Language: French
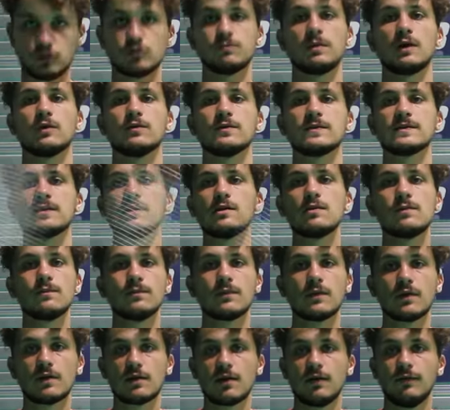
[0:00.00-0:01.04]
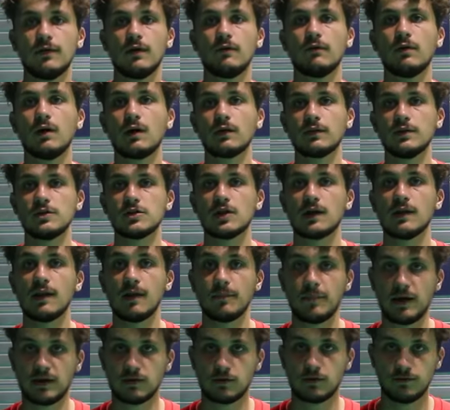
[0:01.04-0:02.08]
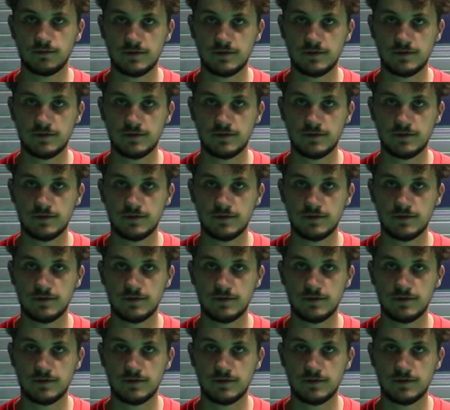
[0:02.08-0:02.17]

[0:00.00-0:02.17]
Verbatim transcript: je parle de ça, ça va avoir déjà un impact